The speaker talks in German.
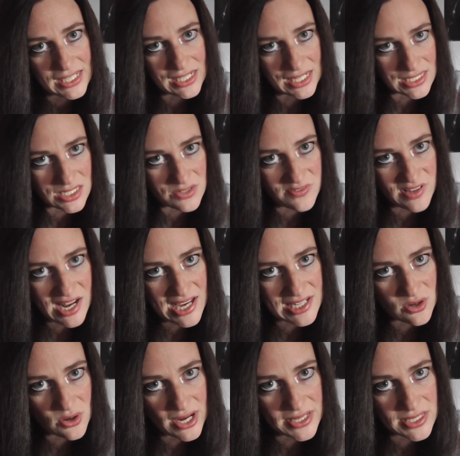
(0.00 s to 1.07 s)
Das ist
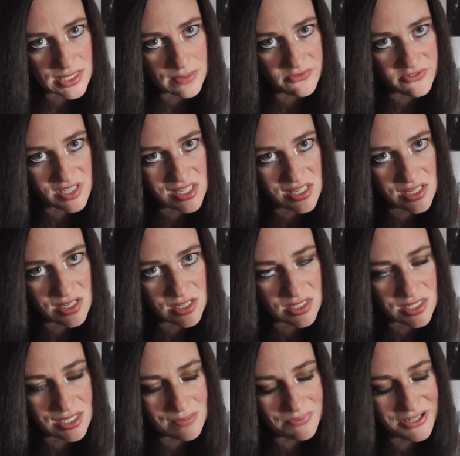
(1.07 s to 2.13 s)
vielleicht auch ein Tipp für die,
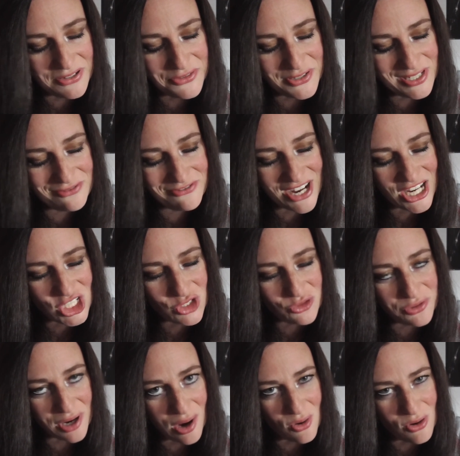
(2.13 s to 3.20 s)
Tipp für die
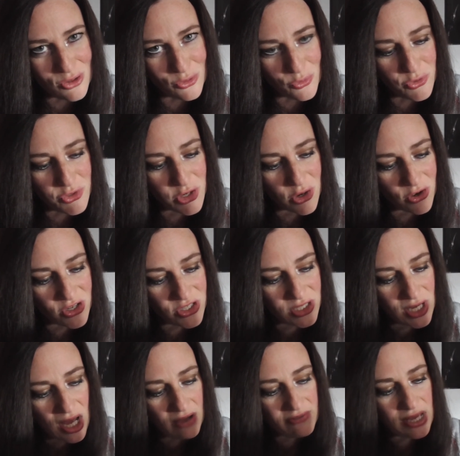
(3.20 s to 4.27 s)
Waschfaulen unter euch.
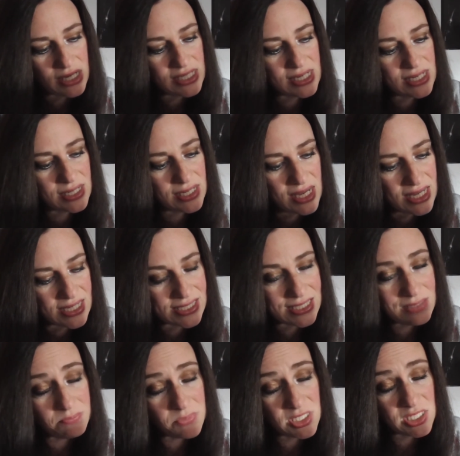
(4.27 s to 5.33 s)
Wenn ihr
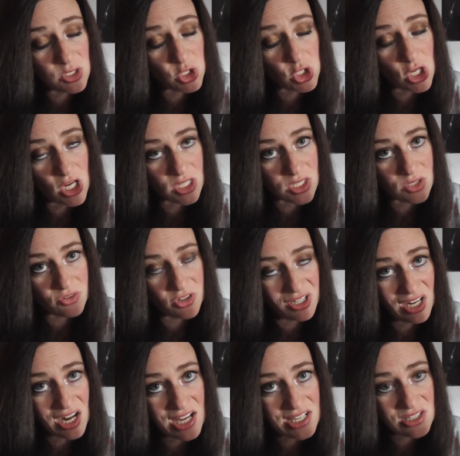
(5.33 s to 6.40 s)
sieben T-Shirts von
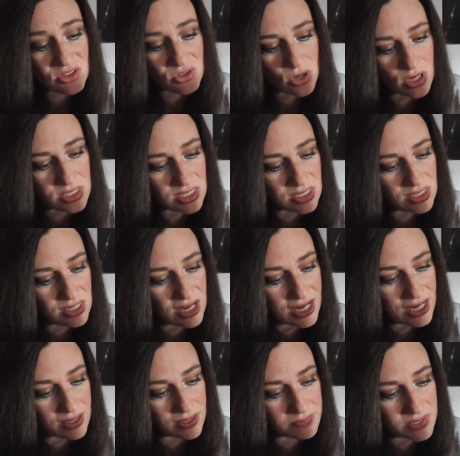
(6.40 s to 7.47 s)
der gleichen Sorte
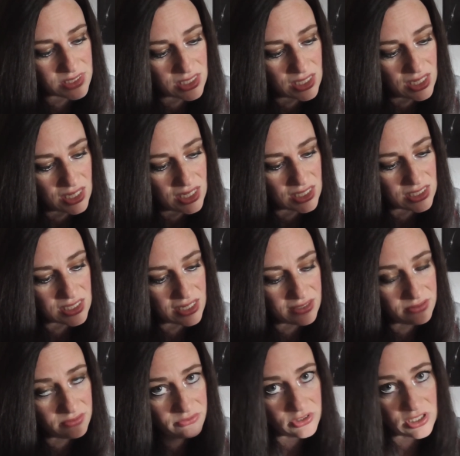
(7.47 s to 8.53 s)
habt,
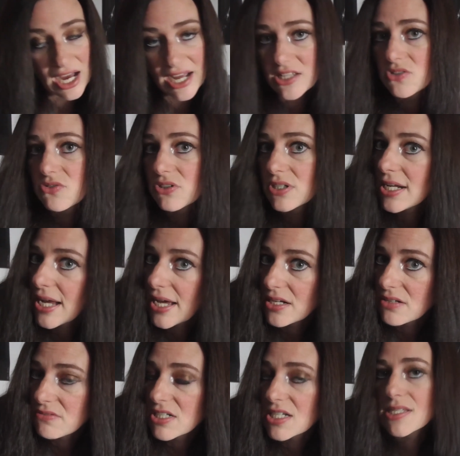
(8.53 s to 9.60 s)
dann wird eins von
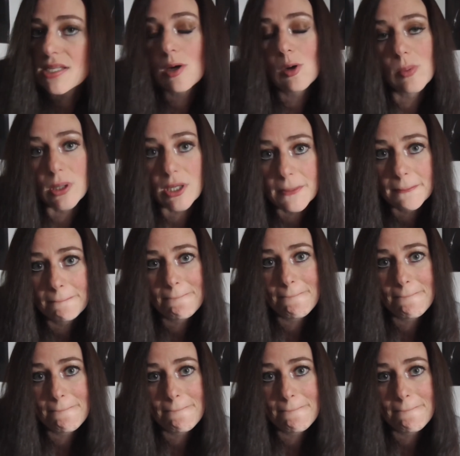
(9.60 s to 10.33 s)
alleine wieder sauber.